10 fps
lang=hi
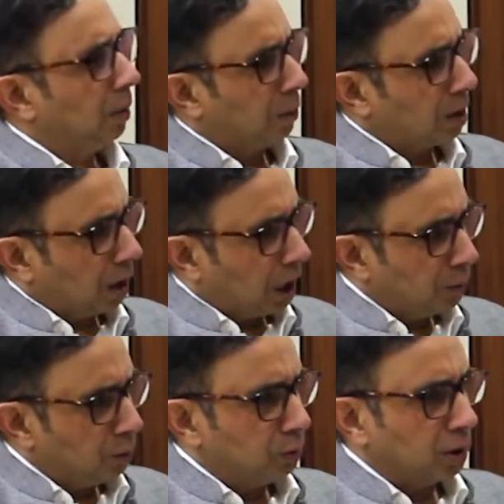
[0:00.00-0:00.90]
पर
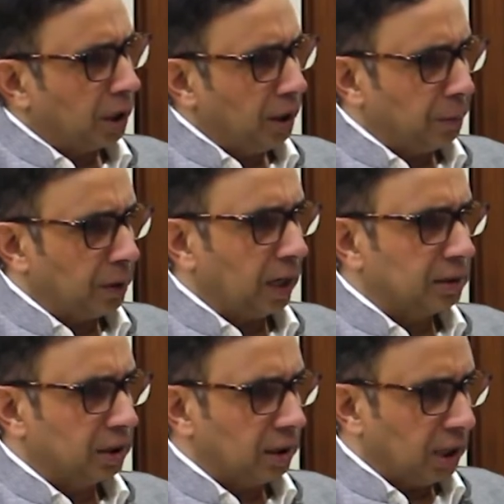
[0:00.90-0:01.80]
हम लोगों का ये
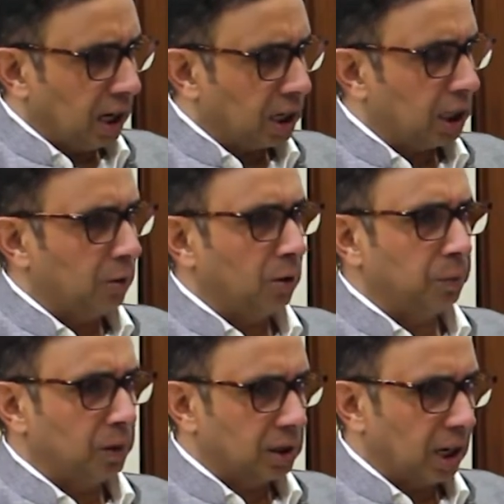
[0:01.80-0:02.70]
प्रयास है कि हर लेवल
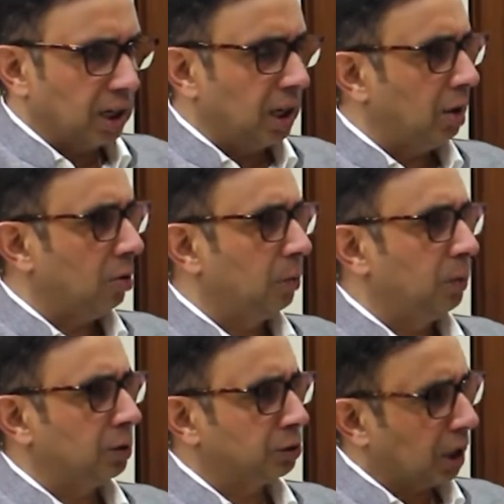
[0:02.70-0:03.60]
पे थाना लेवल
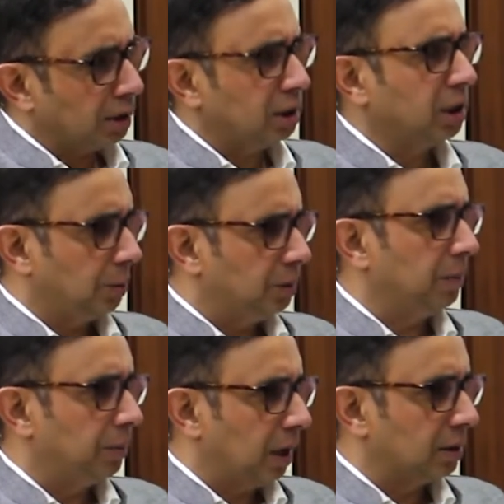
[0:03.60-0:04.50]
पे और शासन का भी ये
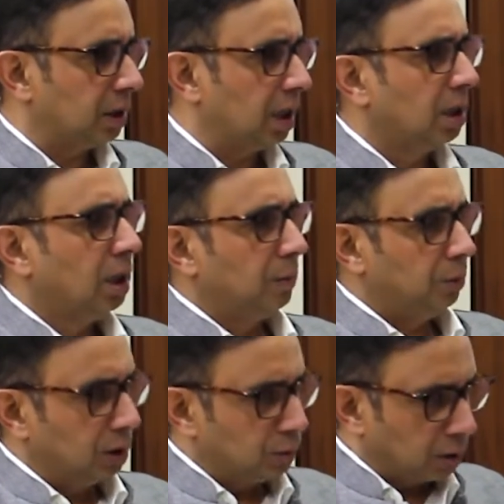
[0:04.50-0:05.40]
प्रयास था
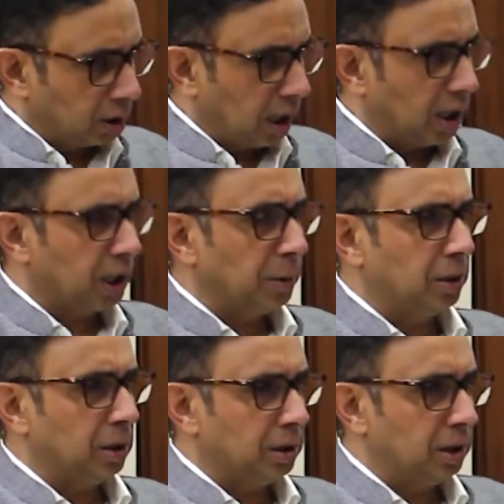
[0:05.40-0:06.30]
पुलिस मुख्यालय के भी
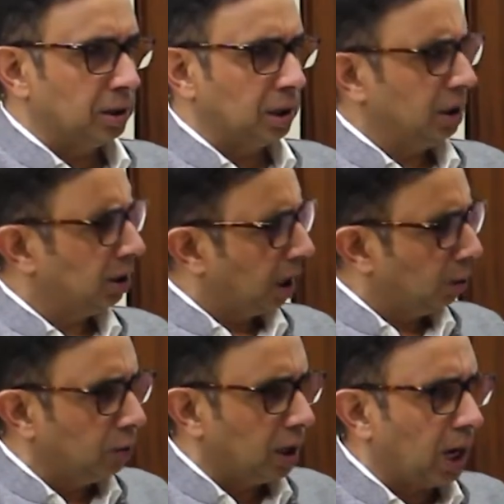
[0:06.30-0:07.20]
निर्देश थे कि
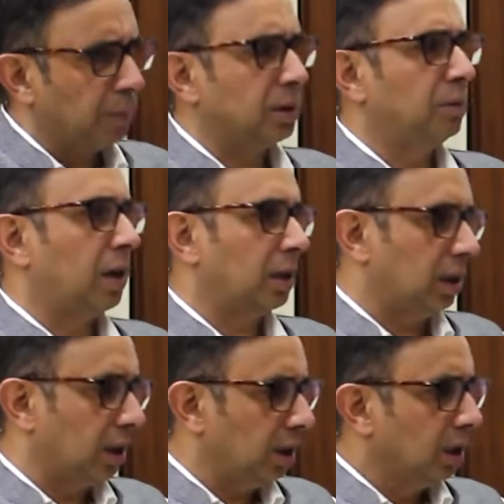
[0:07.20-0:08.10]
रेगुलर आप संवाद
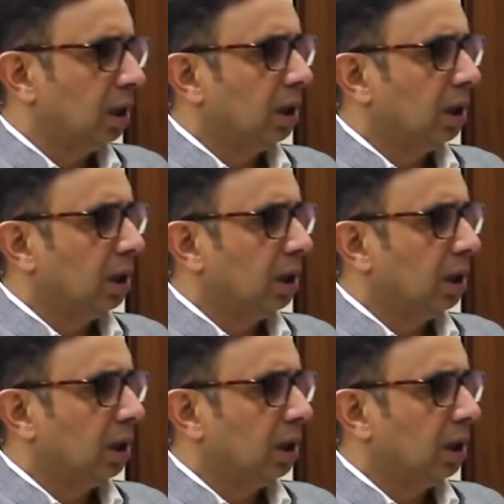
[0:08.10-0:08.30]
करें